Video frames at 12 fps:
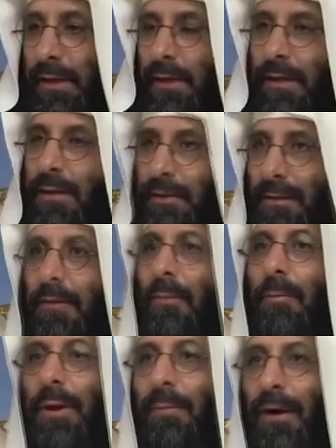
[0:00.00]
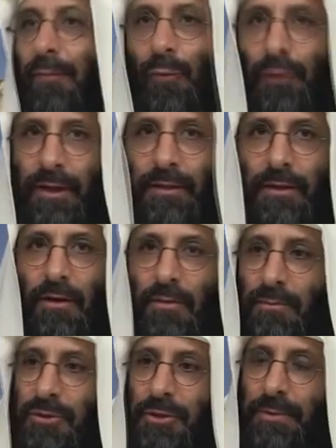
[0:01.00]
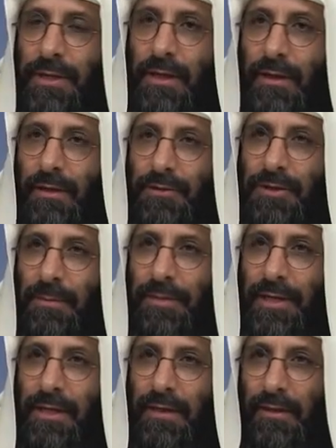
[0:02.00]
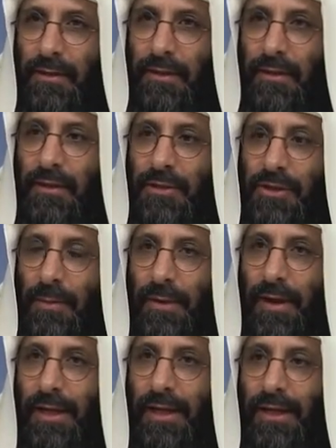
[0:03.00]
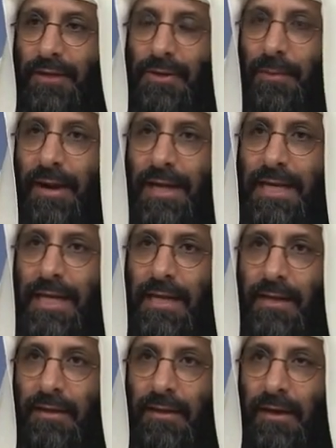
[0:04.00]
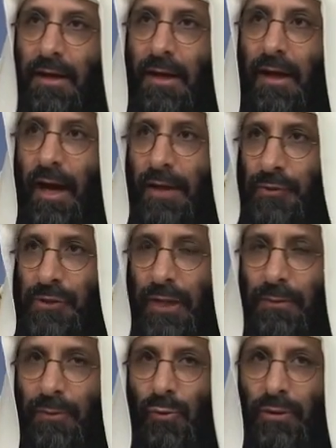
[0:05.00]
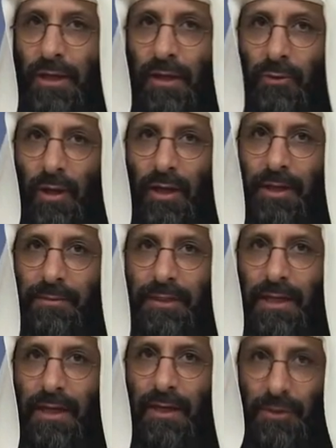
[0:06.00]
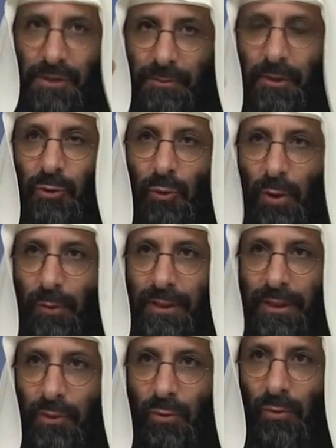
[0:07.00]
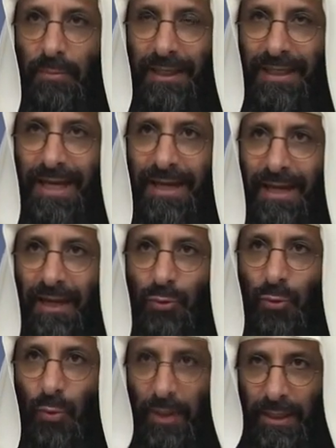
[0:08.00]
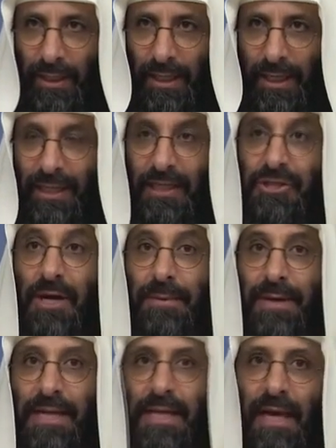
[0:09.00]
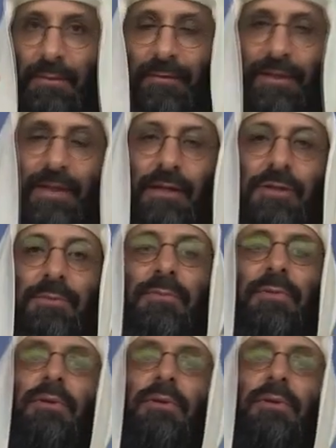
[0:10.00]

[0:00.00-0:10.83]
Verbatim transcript: آه، بالمحفوظ عندهم جبريل جبريل جبرائيل جبرائيل أحد الصحابة يقول دخلت على نبي الله وسمعت وهو يتلو من كان عدوا لجبريل بفتح الجيم